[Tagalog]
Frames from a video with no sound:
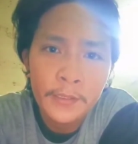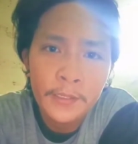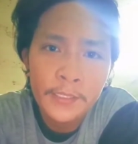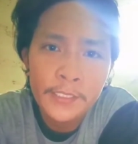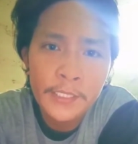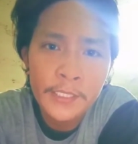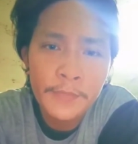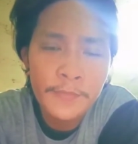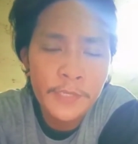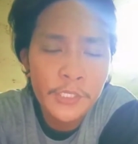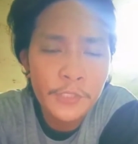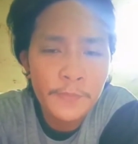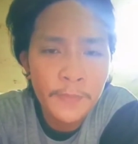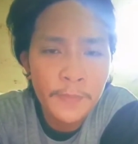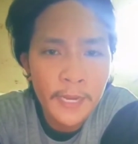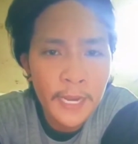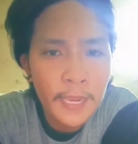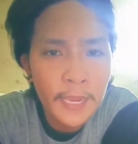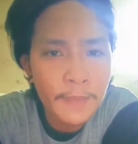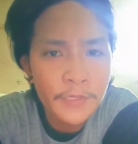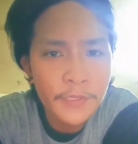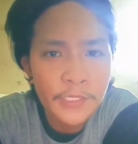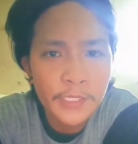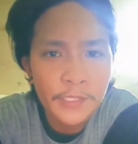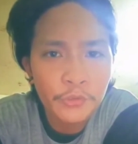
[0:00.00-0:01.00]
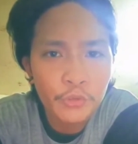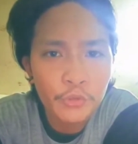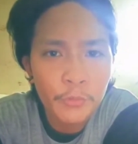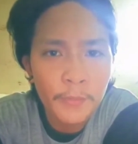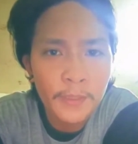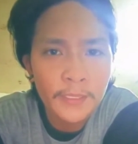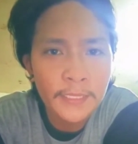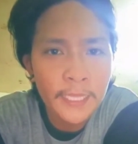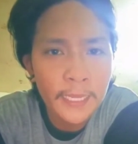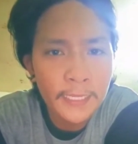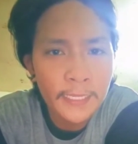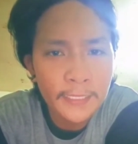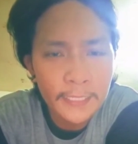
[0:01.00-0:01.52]
kasi mas marami siyang
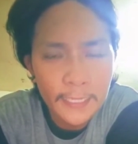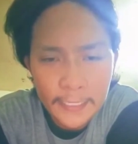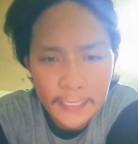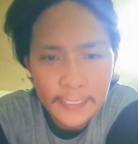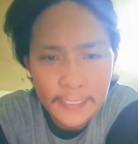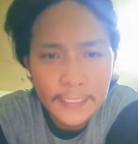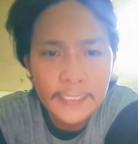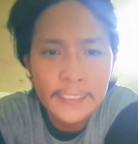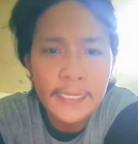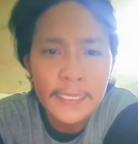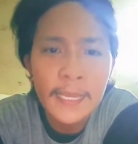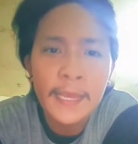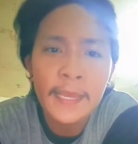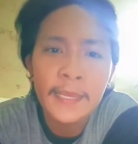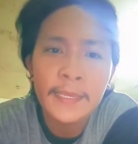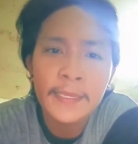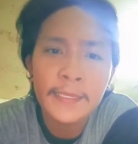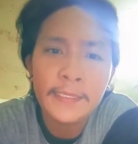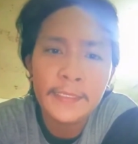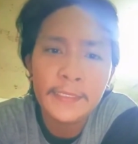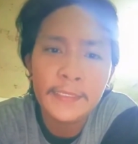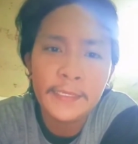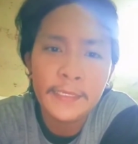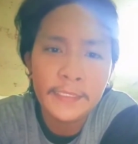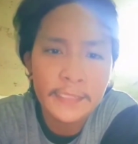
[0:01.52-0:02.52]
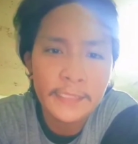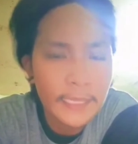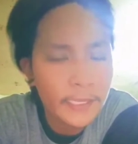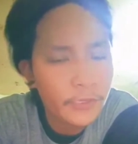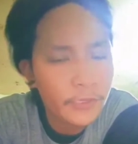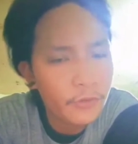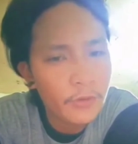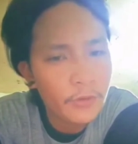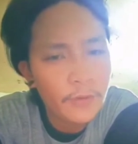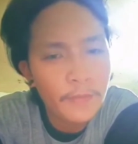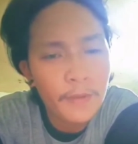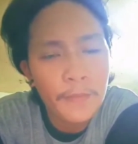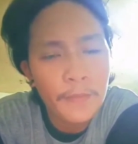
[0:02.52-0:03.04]
tumatak na linya sa akin kita
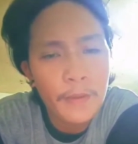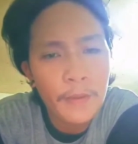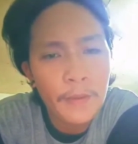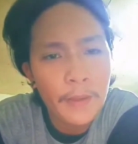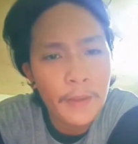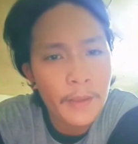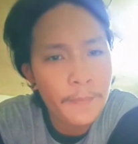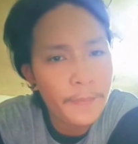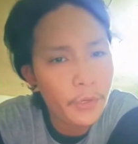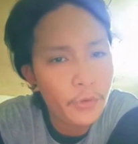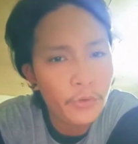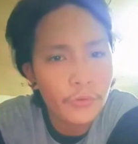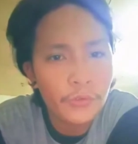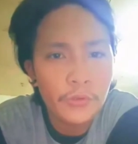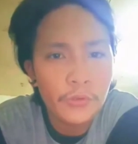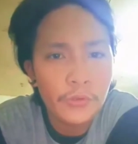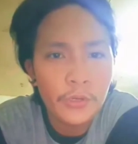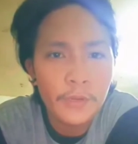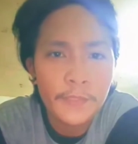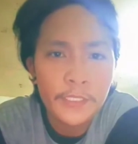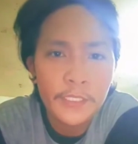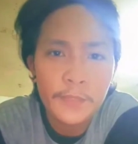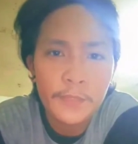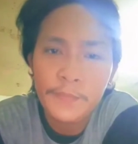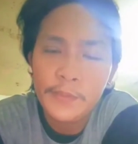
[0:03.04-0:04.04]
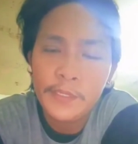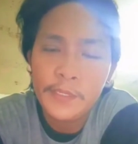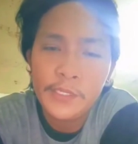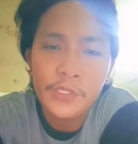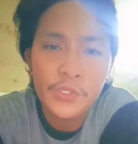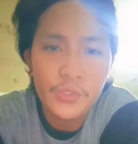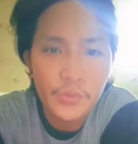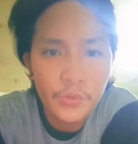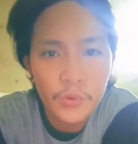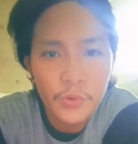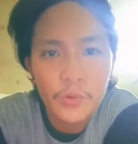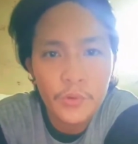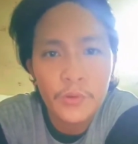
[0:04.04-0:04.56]
nyo naman mapapanood nyo naman sa
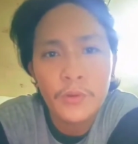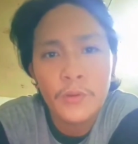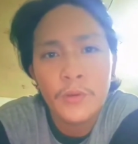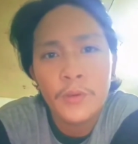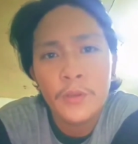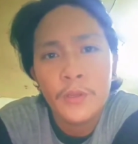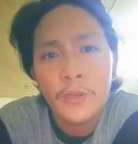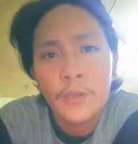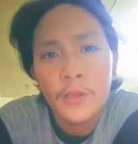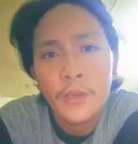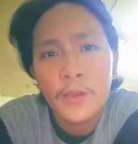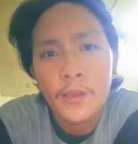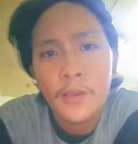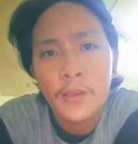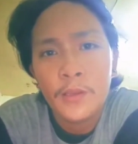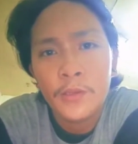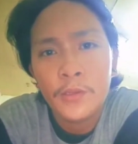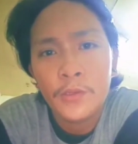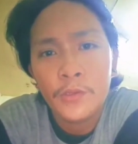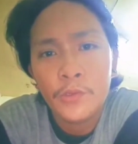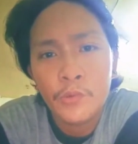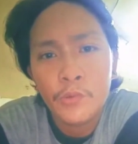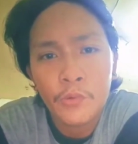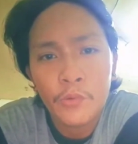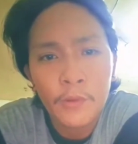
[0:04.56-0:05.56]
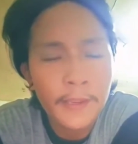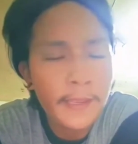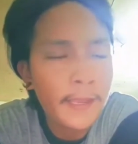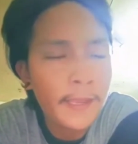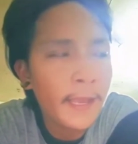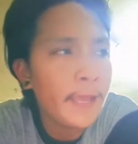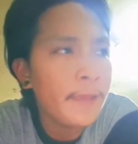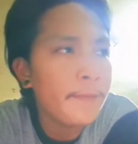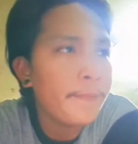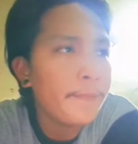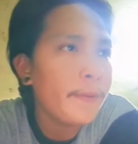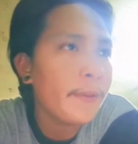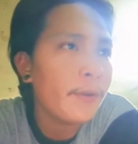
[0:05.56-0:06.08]
video yung kay
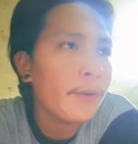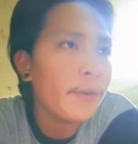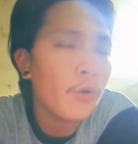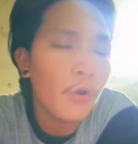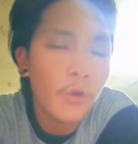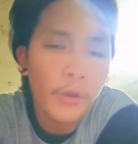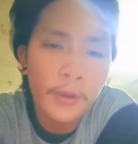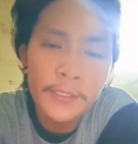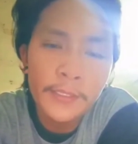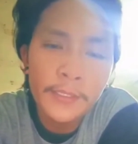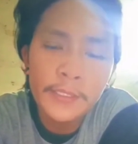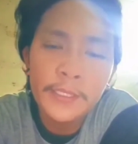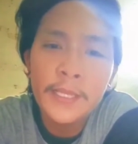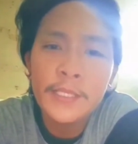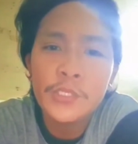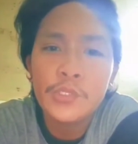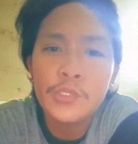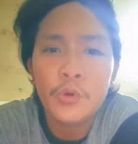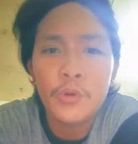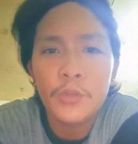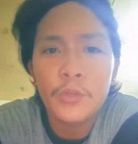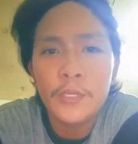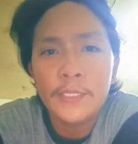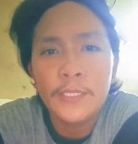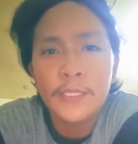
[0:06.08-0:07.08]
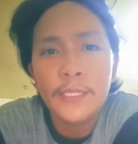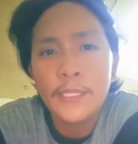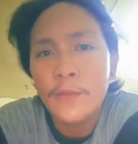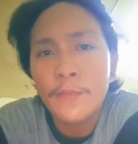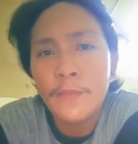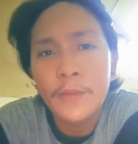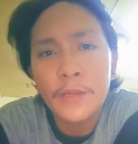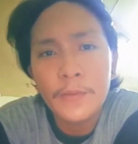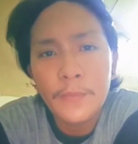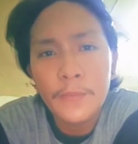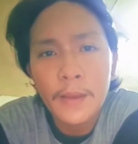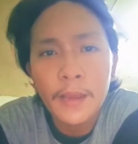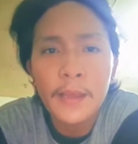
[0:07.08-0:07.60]
Hyper okay din solid din
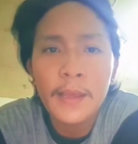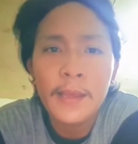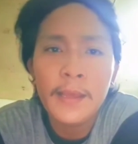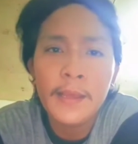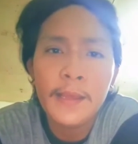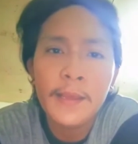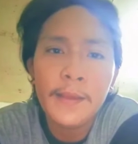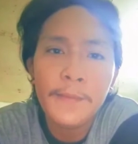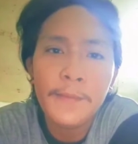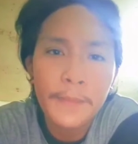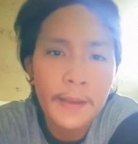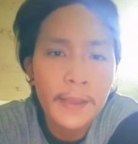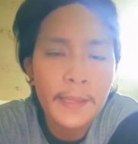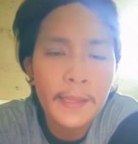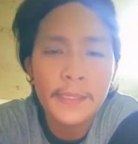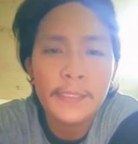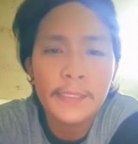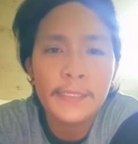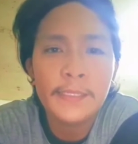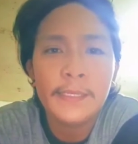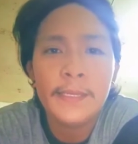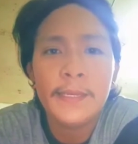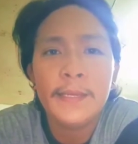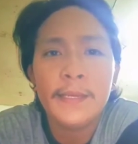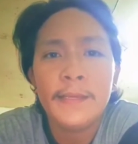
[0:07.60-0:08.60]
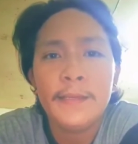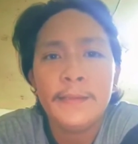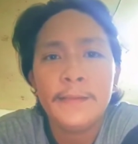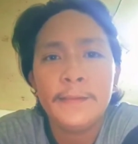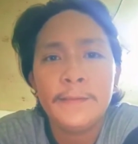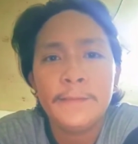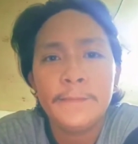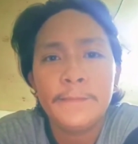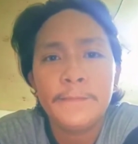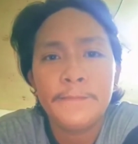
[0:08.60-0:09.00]
naman mga banat niya